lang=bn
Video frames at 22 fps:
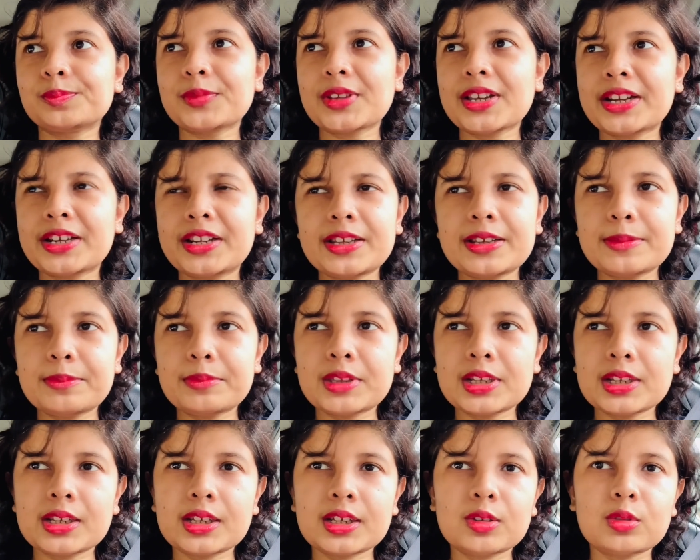এটিএম
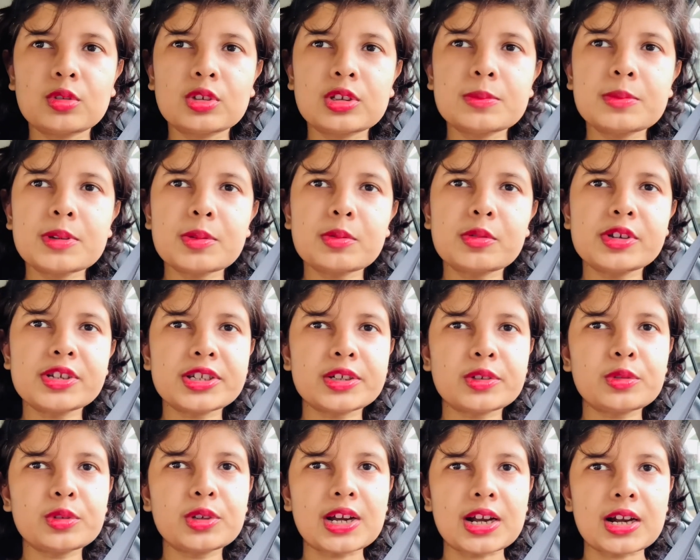থেকে রক্তিমকে বলেছে
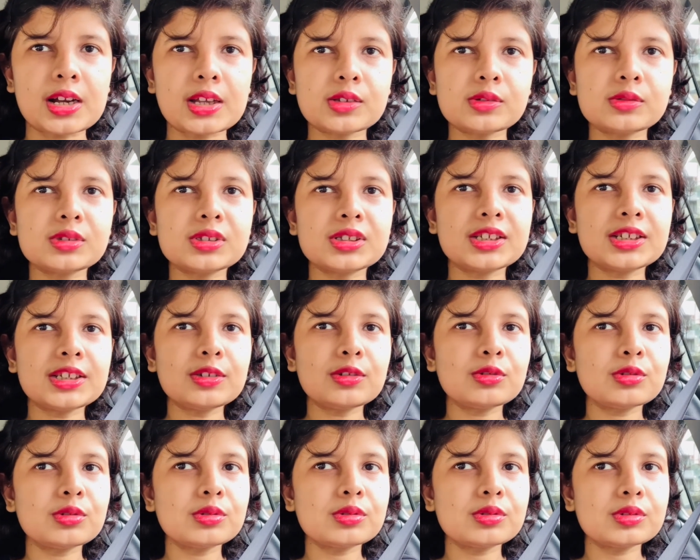একটু টাকা তুলতে
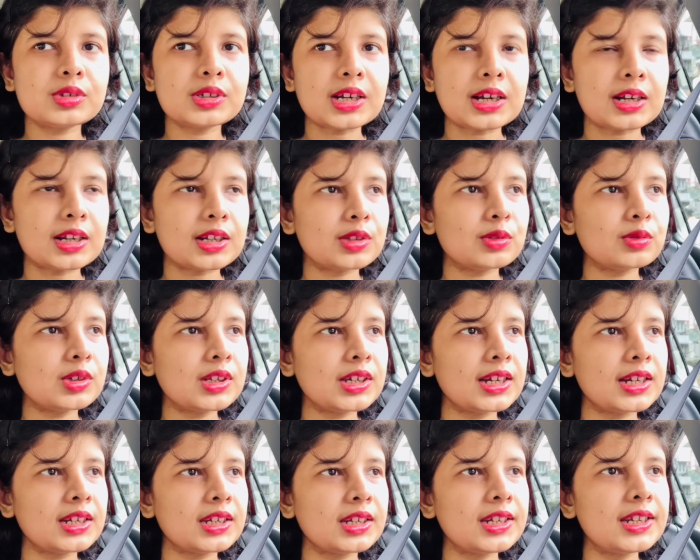ও টাকা তুলে
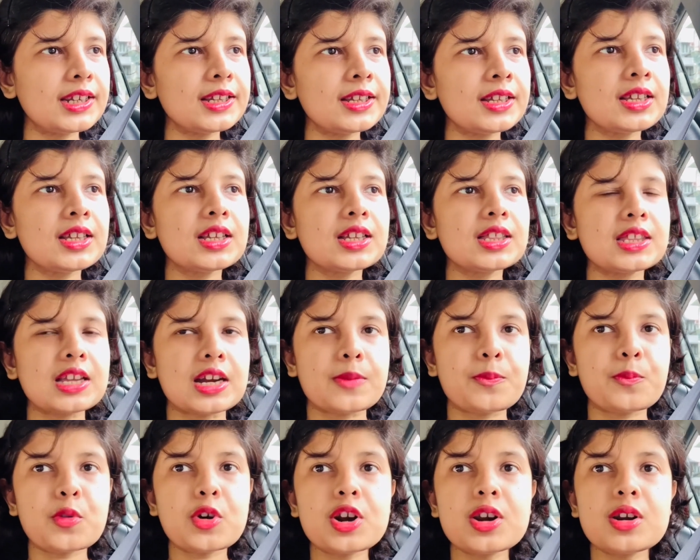আনলে
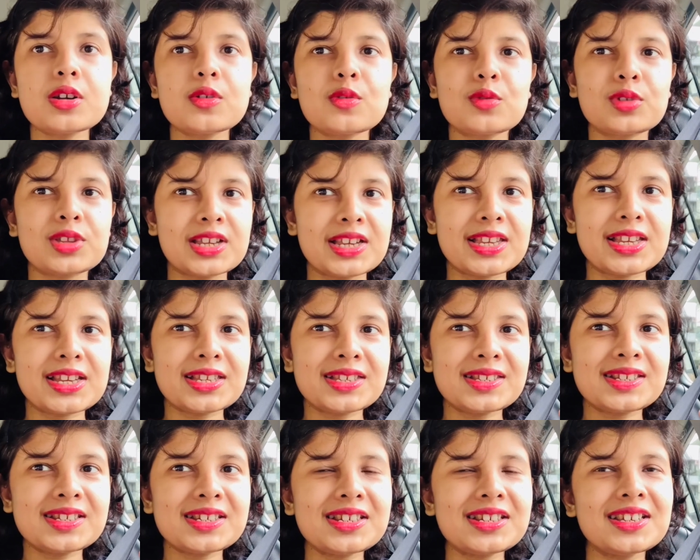তারপর কোথায়
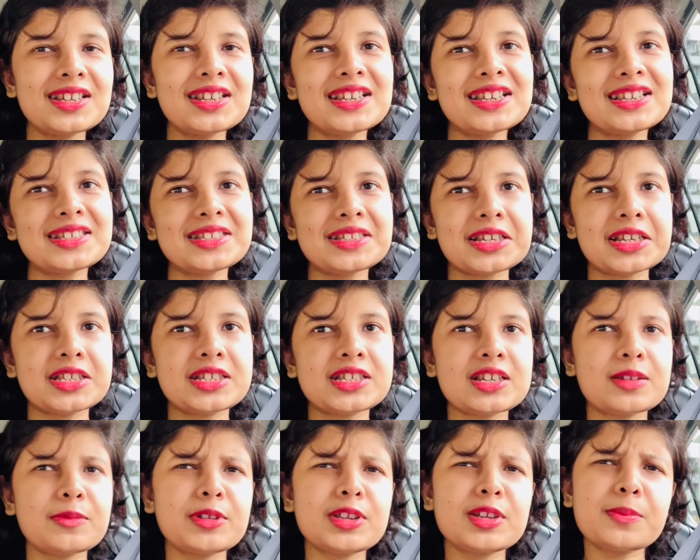যাচ্ছি যাচ্ছি
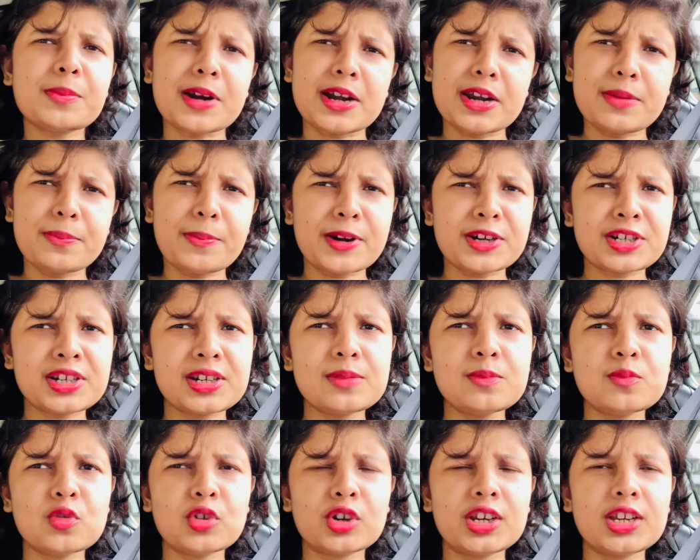আমাদের বাড়ির পাশেই
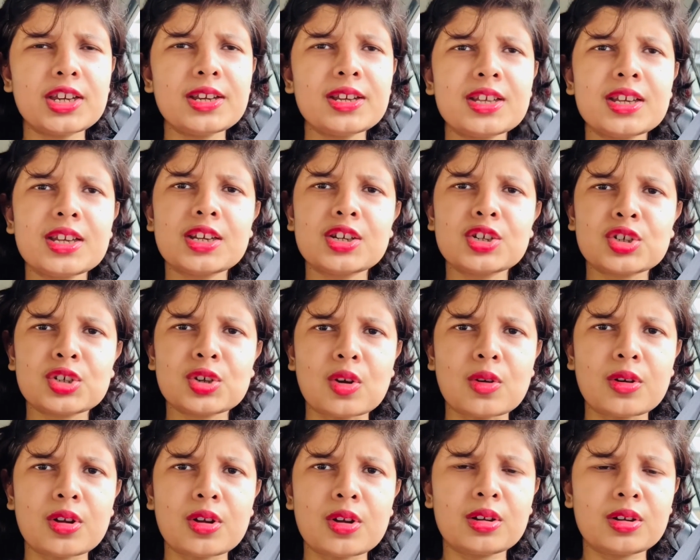মলে
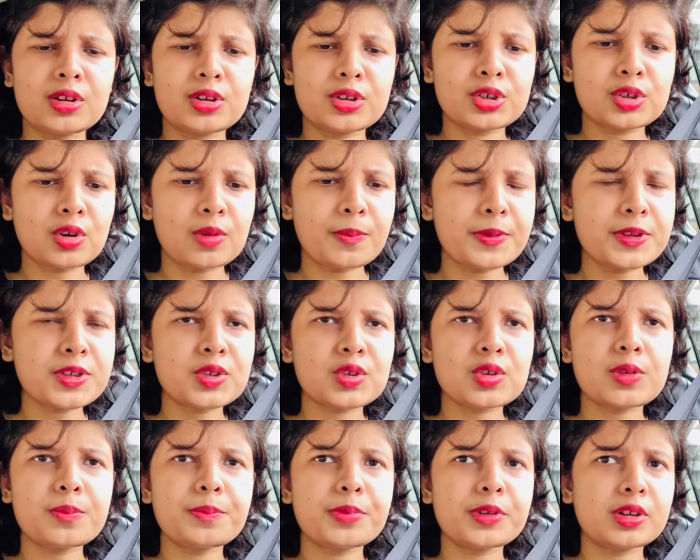শপার
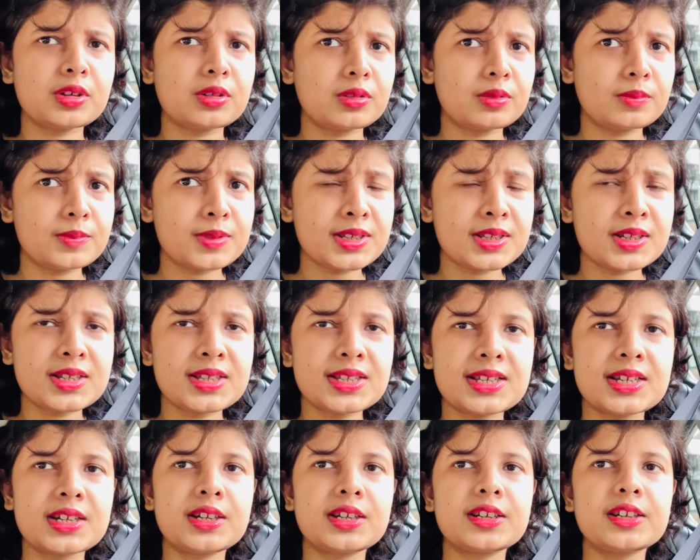স্টপ সিটি
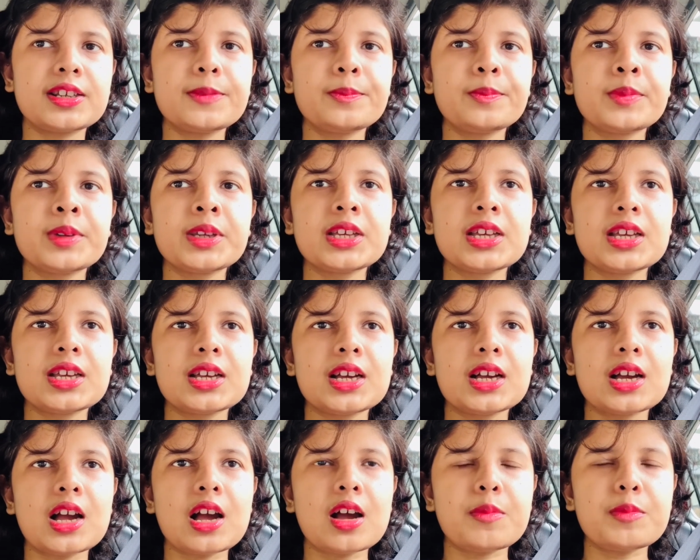সেন্টারে
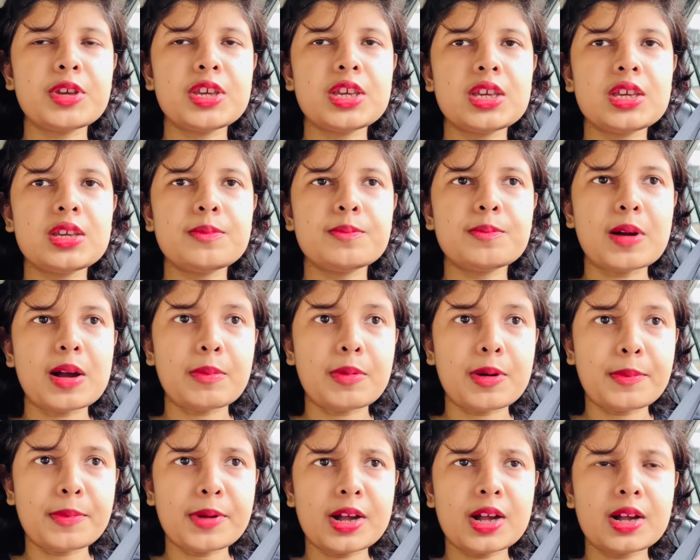আমি
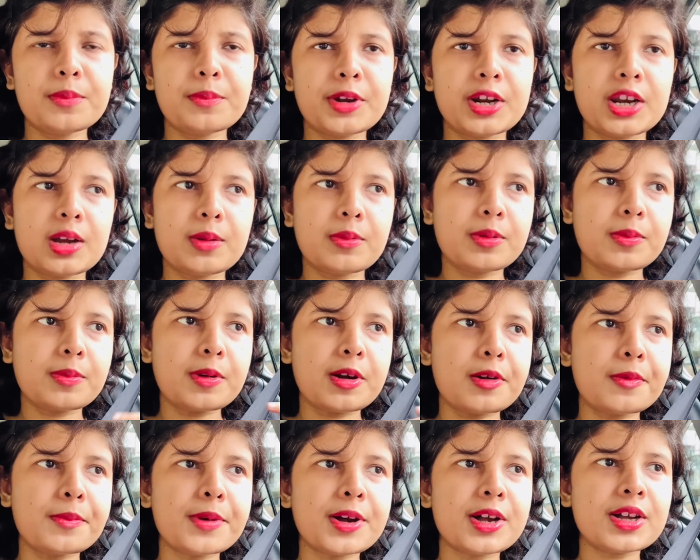বাবা মা মানে আমার
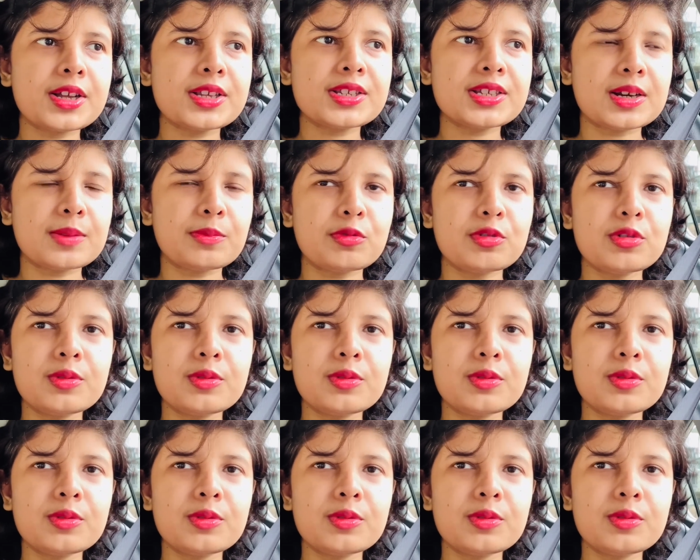বাবা মা যাব